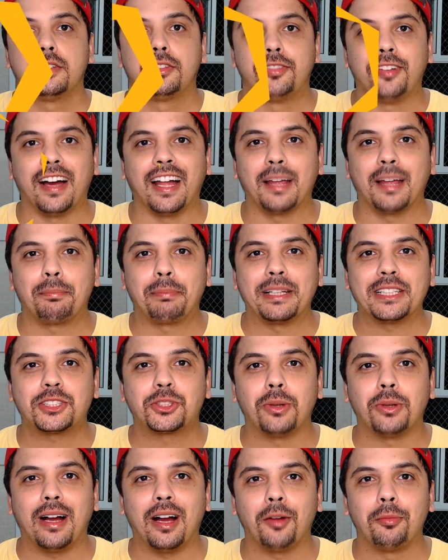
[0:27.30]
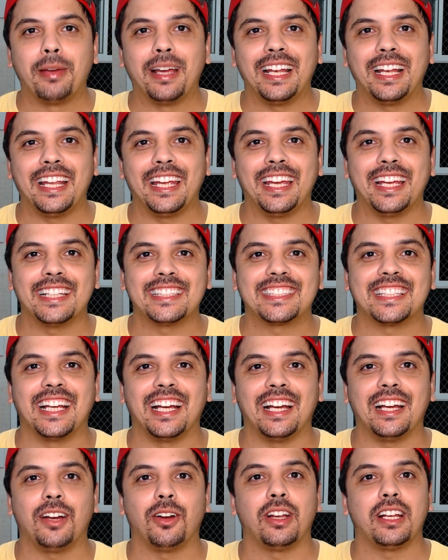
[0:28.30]
Fala pessoal, beleza?
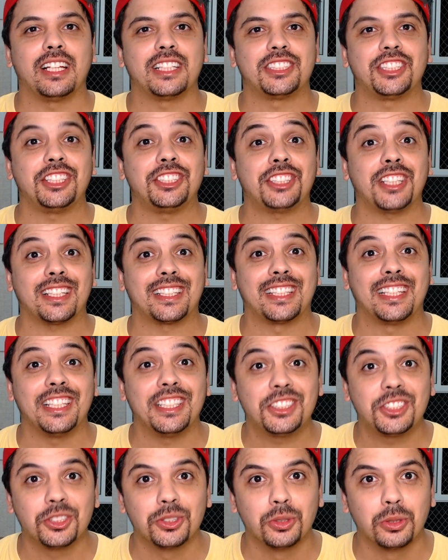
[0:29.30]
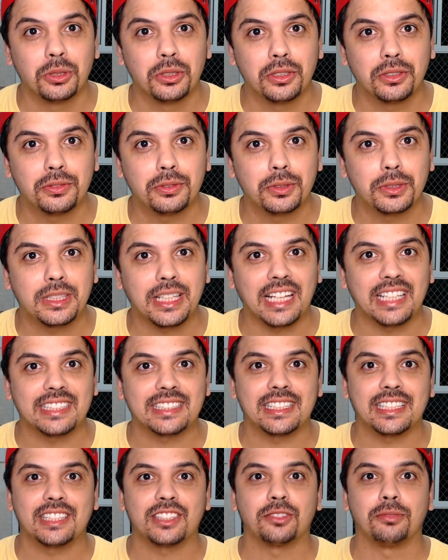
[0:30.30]
Olha a gente aqui de novo
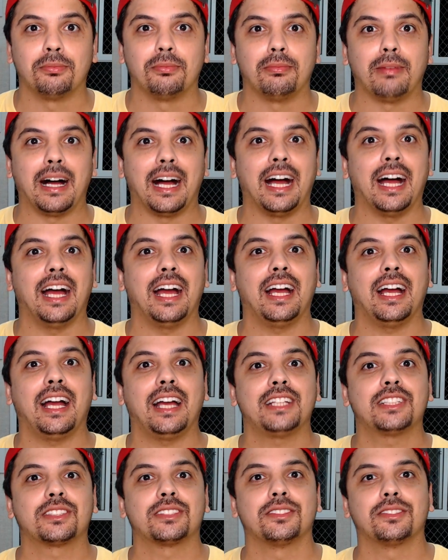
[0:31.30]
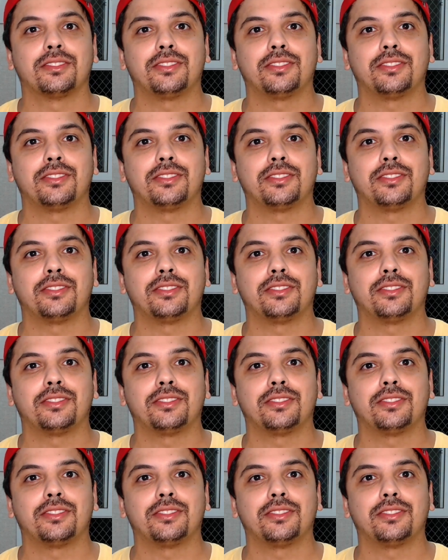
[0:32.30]
trazendo mais um